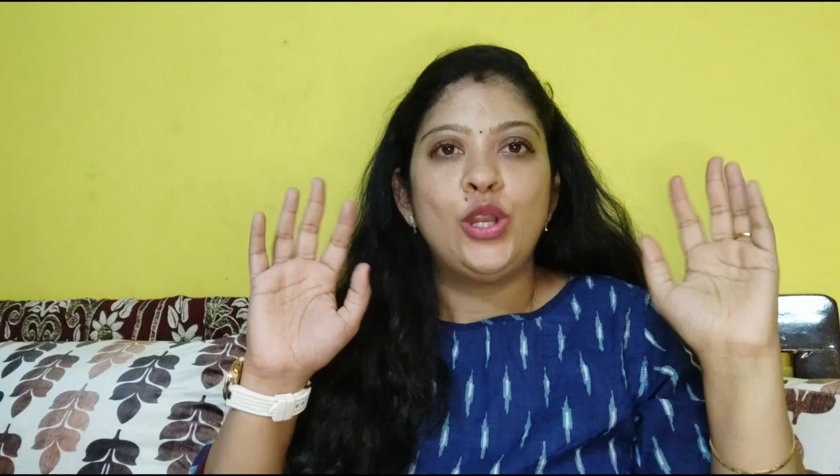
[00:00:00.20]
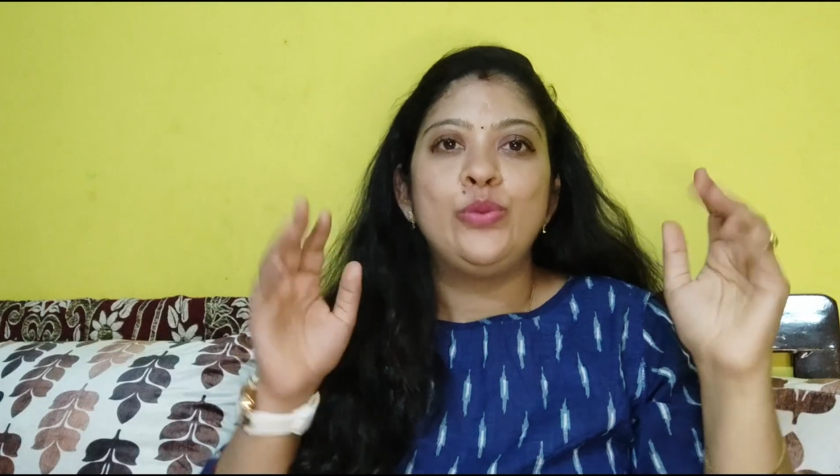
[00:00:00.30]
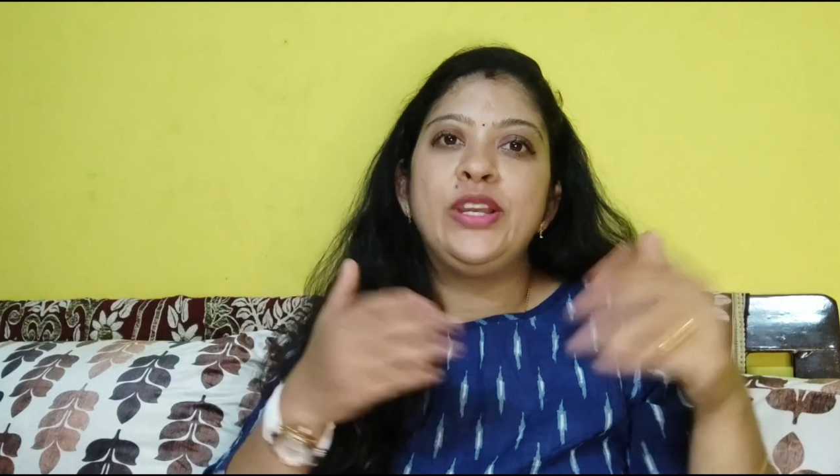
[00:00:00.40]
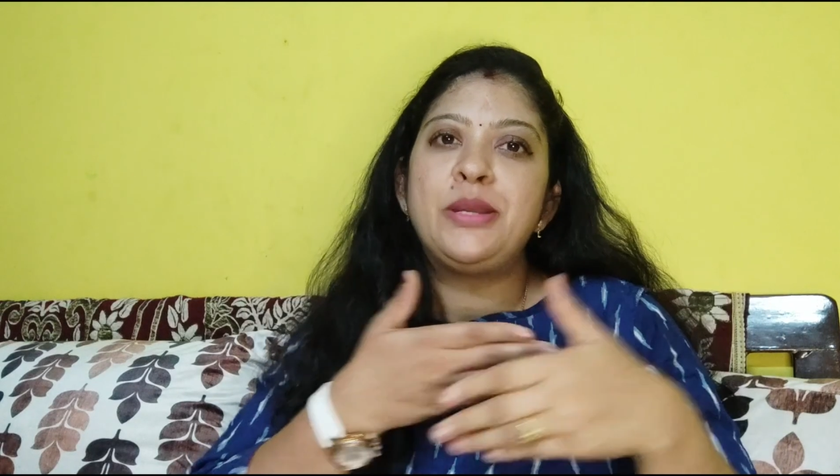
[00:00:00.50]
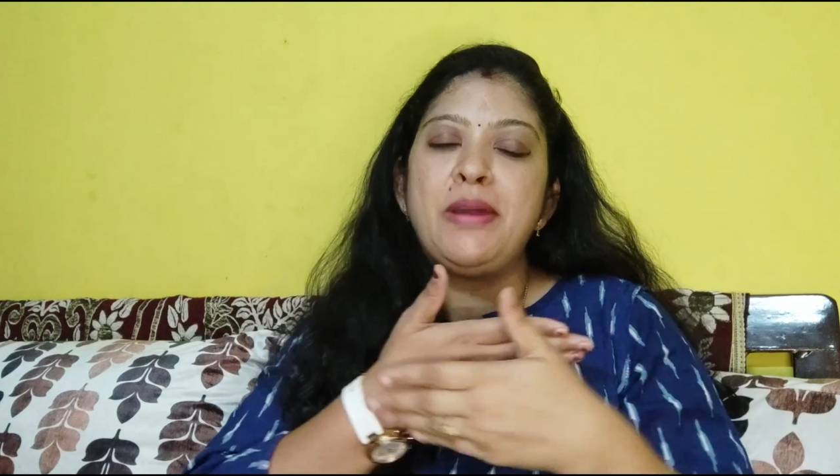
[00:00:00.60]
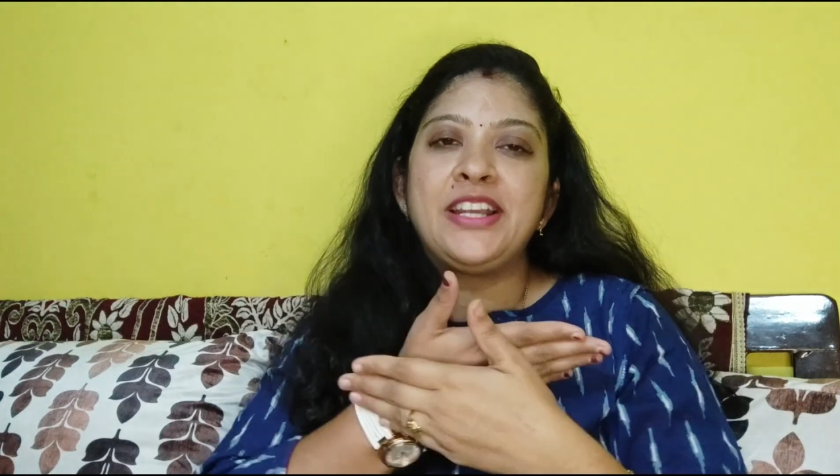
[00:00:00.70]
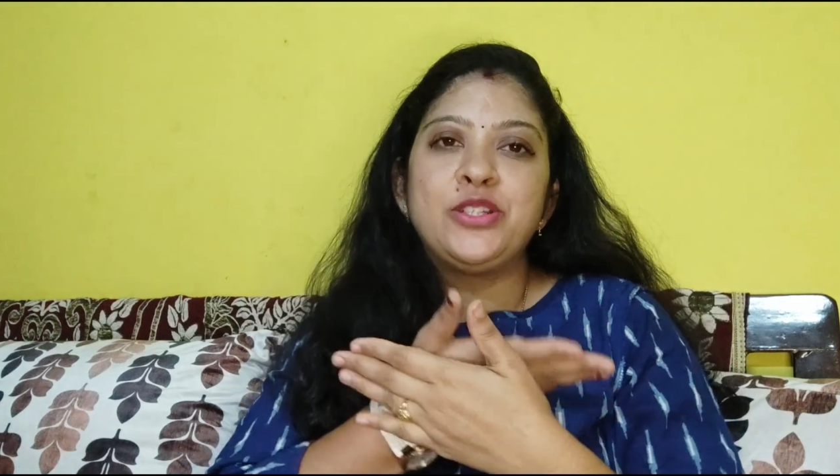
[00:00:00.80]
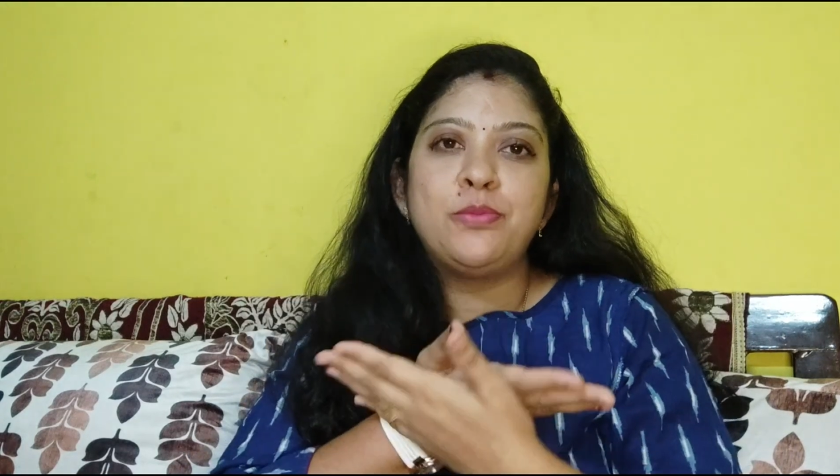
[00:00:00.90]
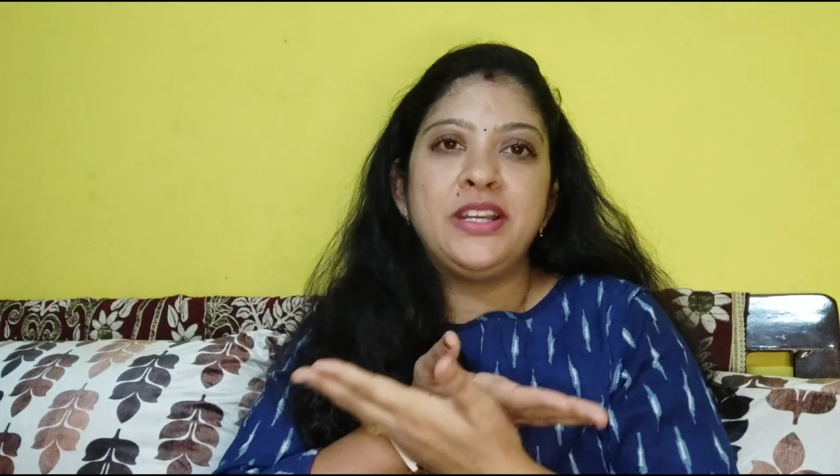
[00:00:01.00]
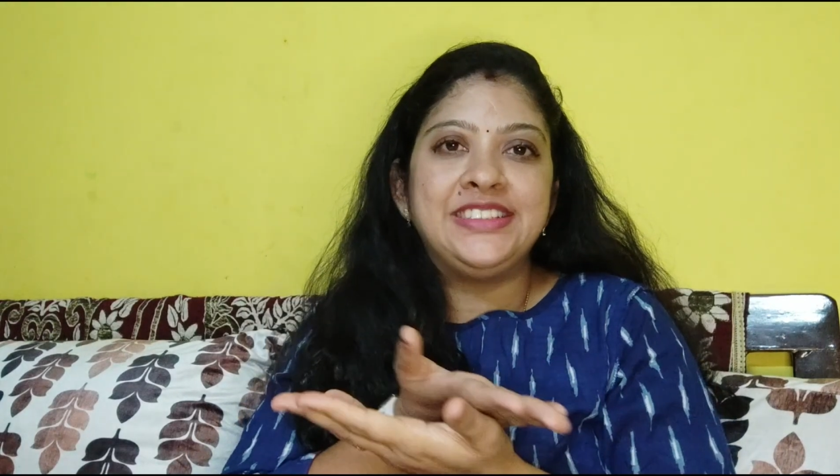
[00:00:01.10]
ఆల్ వెల్కమ్
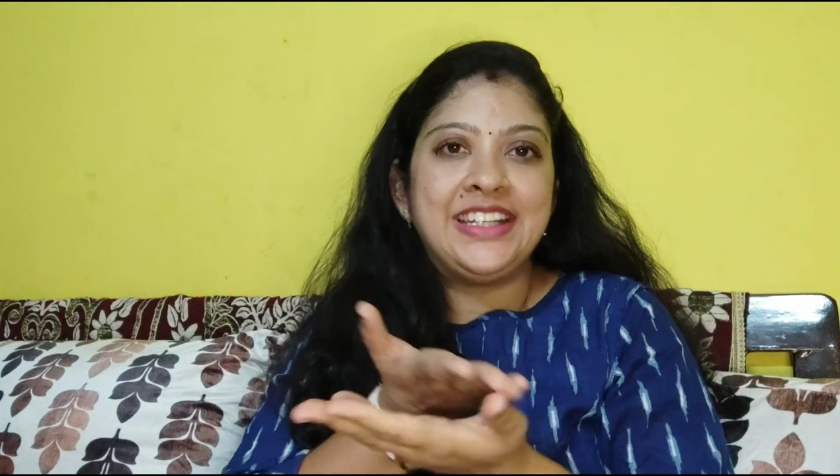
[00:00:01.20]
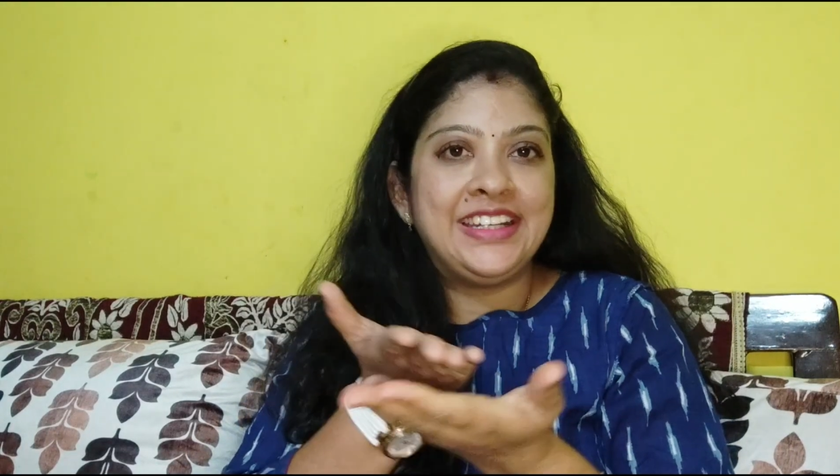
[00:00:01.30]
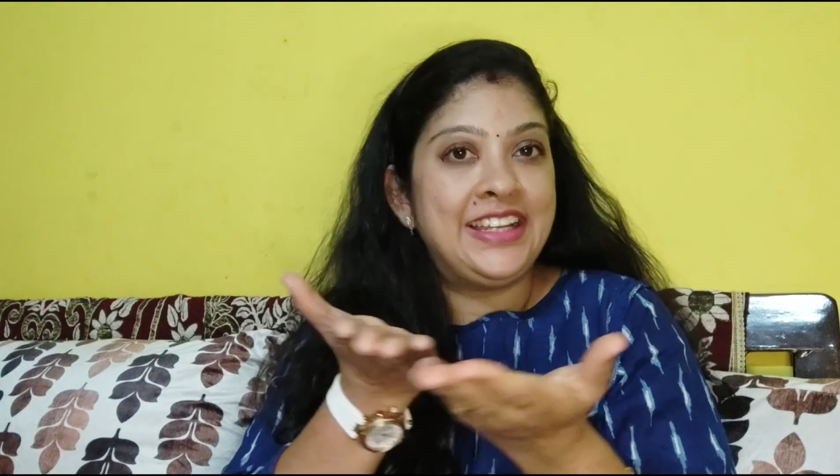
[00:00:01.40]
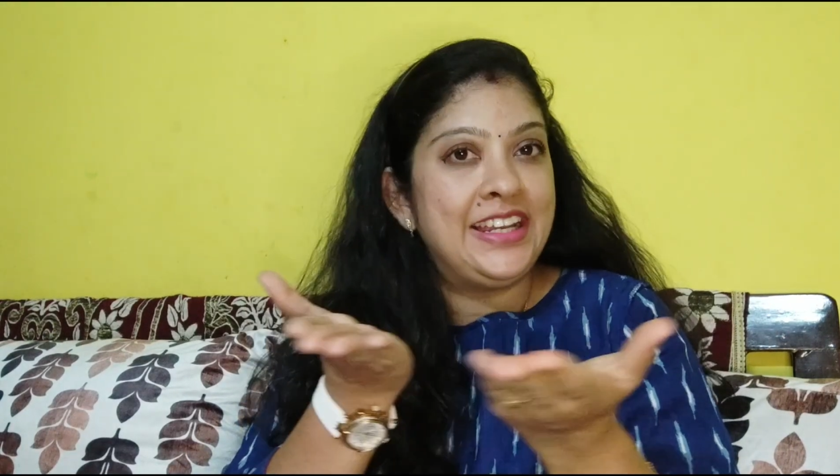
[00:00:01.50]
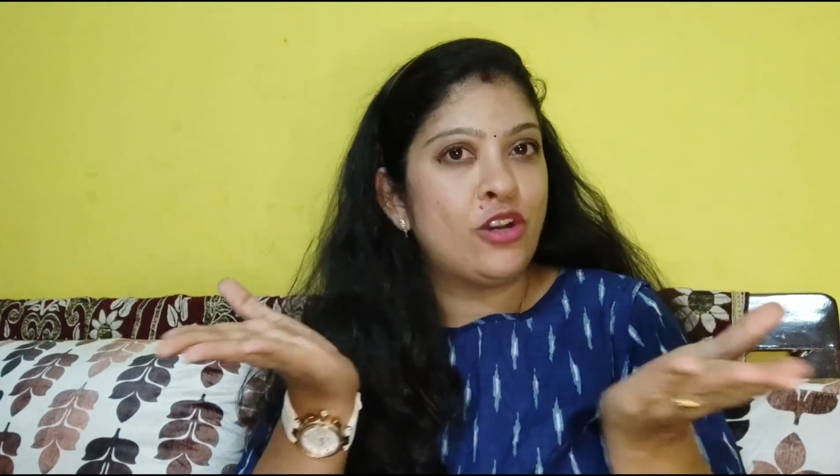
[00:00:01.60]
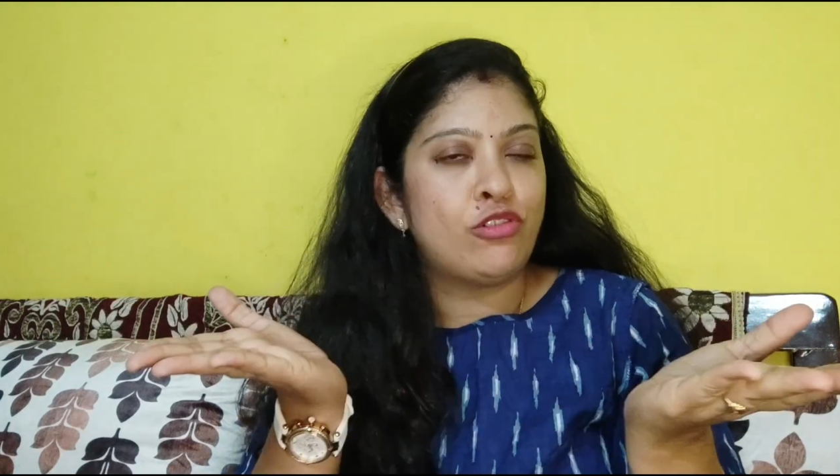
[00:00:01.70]
బ్యాక్ టు మై ఛానల్